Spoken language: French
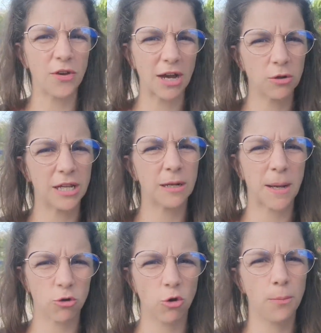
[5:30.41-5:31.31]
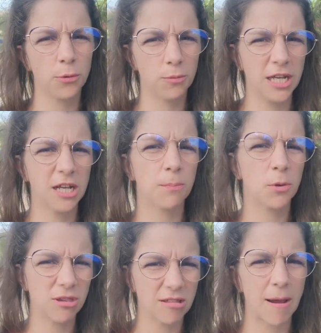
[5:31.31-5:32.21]
faire connaître par le grand public
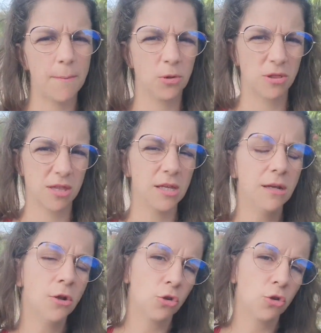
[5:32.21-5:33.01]
petit à petit.